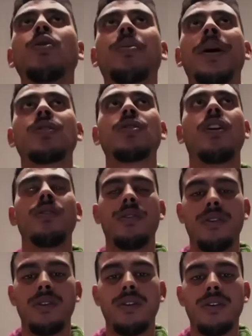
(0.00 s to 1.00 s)
personne,
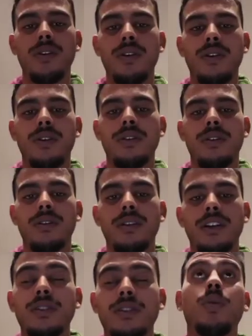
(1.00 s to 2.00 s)

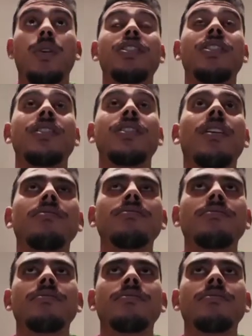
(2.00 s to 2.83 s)
soit disant on